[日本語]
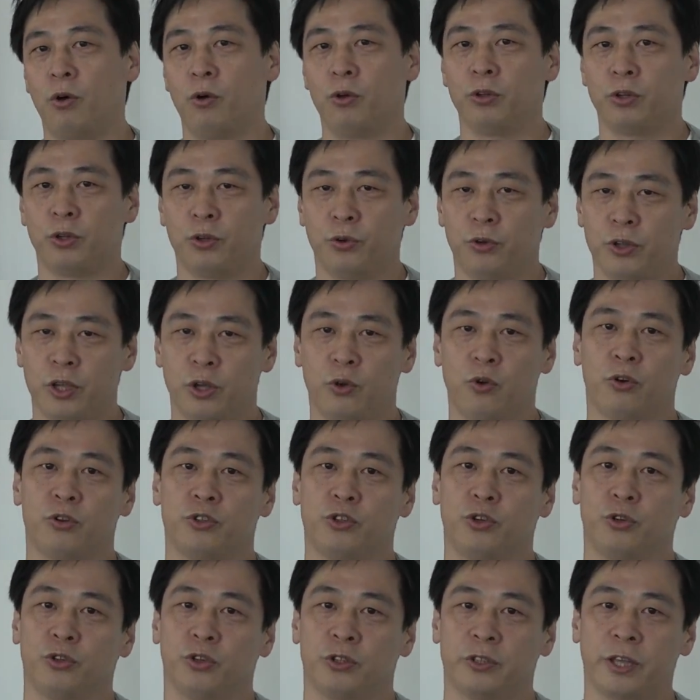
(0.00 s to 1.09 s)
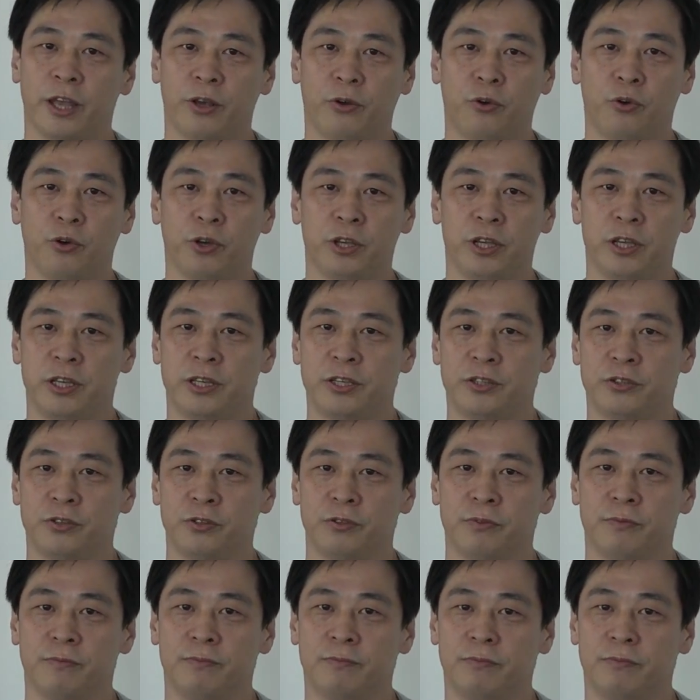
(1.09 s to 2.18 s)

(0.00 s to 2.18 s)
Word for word: 本当に極上の最高品質